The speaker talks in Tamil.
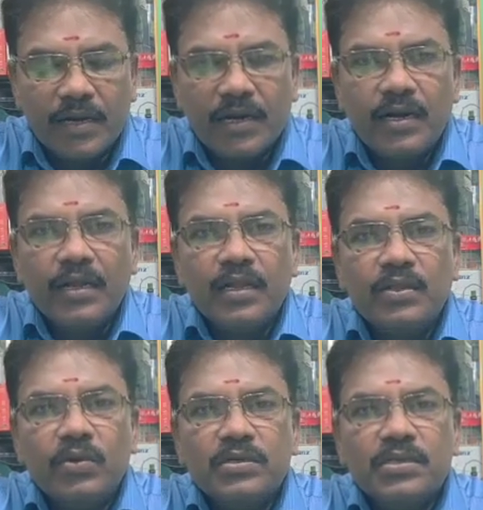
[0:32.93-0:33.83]
இட்லி
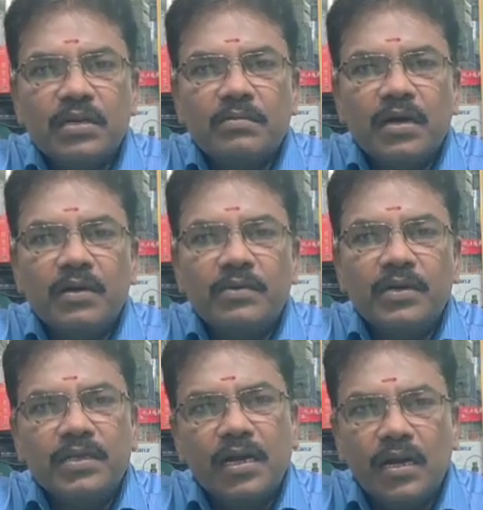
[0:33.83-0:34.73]
தோசை மாவு
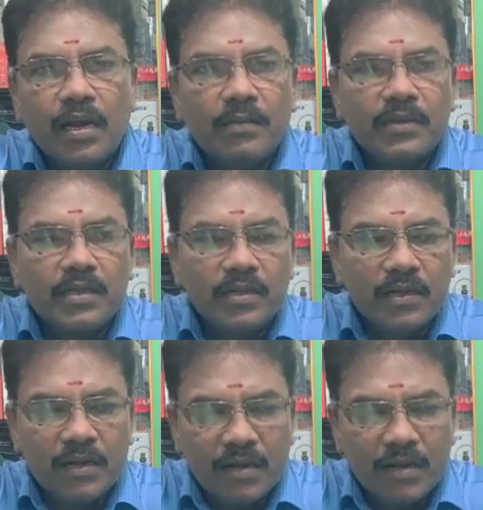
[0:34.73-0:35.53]
இதுகளுக்கெல்லாம் வந்து